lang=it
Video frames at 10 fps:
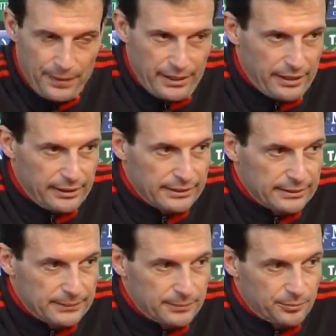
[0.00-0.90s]

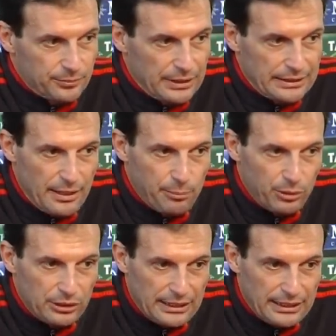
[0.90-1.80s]
eh, ed è
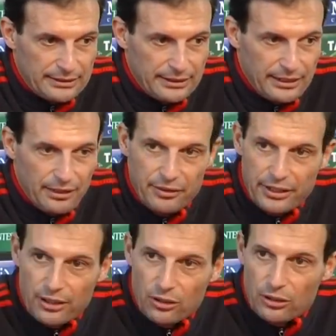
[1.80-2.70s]
importante
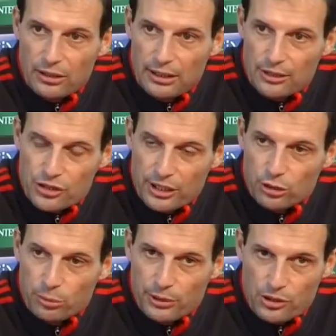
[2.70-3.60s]
riaverlo al
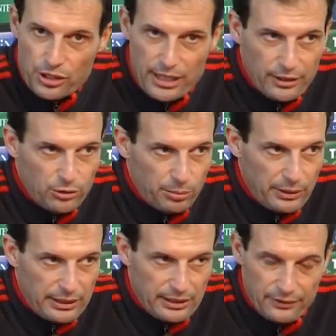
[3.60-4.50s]
100%
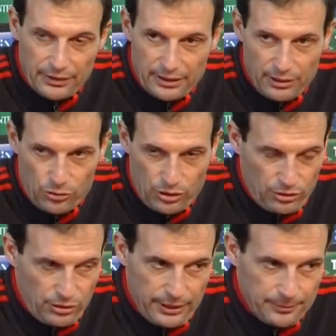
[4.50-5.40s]
perché diventerà un
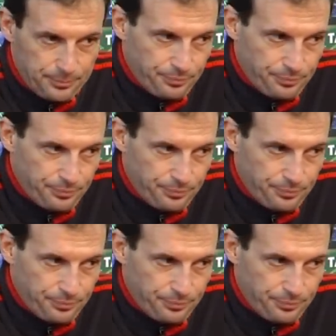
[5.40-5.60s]
giocatore